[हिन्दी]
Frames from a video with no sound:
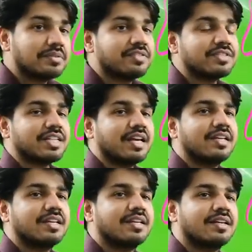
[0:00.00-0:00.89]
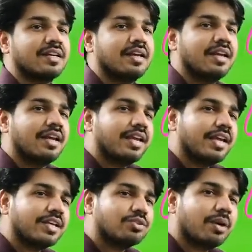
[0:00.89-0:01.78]
समझना
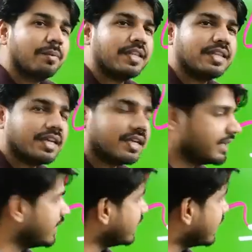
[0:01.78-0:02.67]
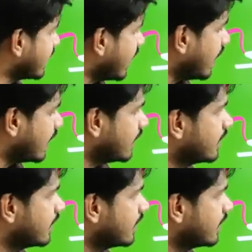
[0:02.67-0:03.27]
है एक तो अपन देखनी है कि लाल